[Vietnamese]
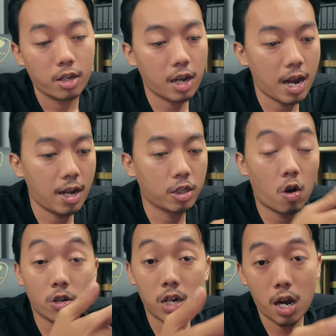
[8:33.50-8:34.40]
ca
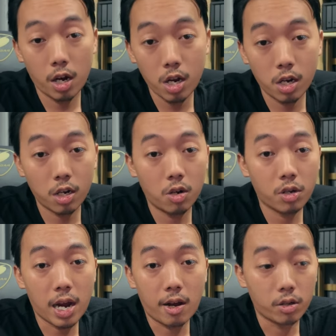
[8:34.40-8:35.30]
cho sáng nia nó không
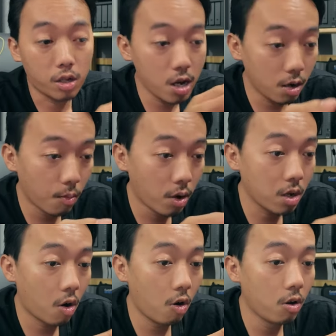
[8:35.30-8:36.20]
ca họ xí được mới
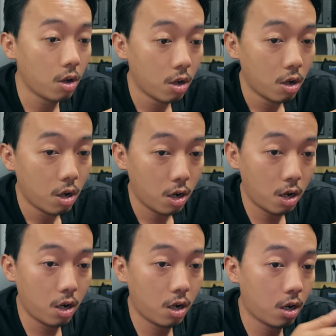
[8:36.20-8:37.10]
có
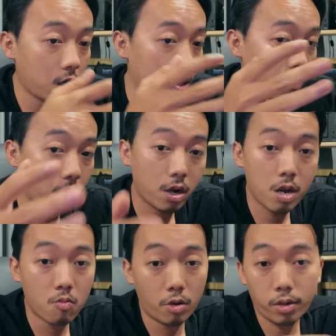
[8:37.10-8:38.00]
ờ thua
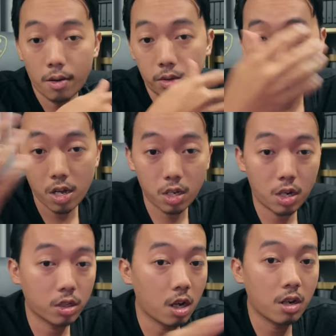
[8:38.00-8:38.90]
ấy môi sáng sáng
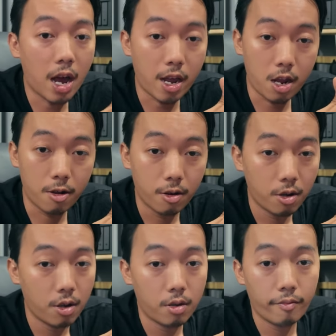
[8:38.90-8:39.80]
chẳng tới đài
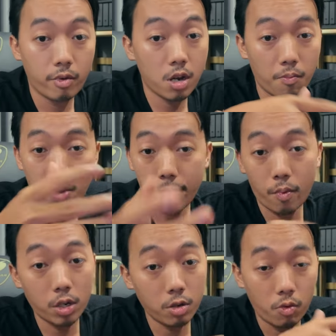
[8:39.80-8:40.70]
vì bẹp
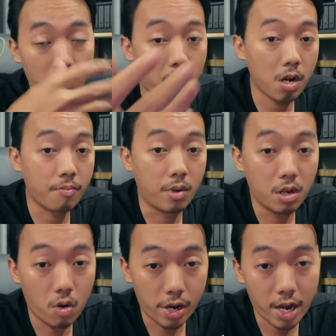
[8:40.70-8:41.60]
bon cho mình bật
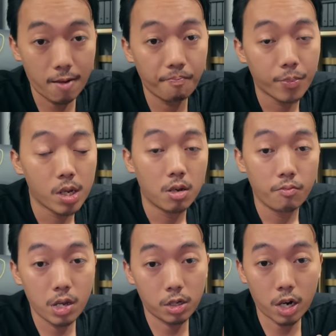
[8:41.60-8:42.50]
mình còn ham
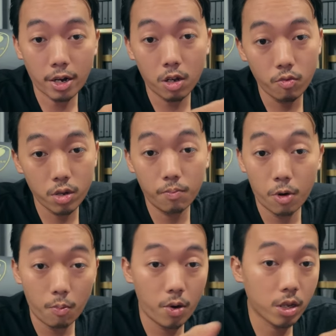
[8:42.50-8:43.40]
thì chán cứ việc
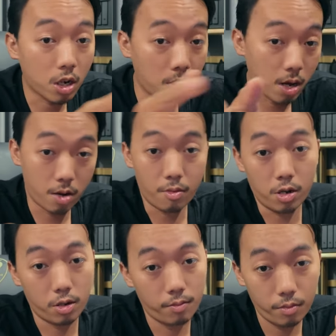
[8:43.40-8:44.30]
bơm bơm lại bật là mình
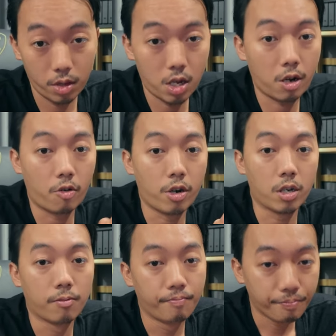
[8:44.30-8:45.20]
này non non